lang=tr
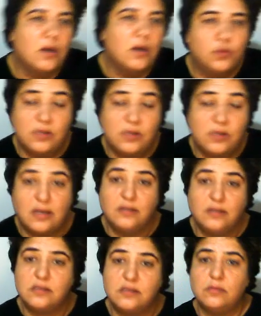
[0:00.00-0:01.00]
Küresel
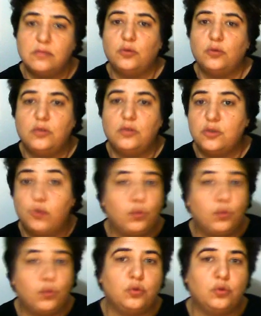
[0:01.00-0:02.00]
ısınma dolayısıyla
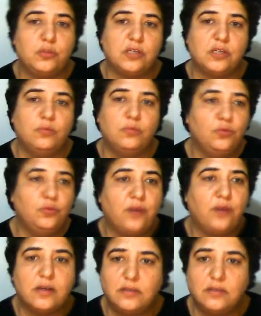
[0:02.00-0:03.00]
çok kötü bir şey. Bunun
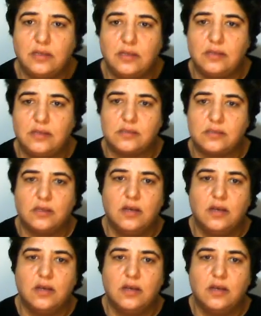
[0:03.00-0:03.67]
farkında değiliz.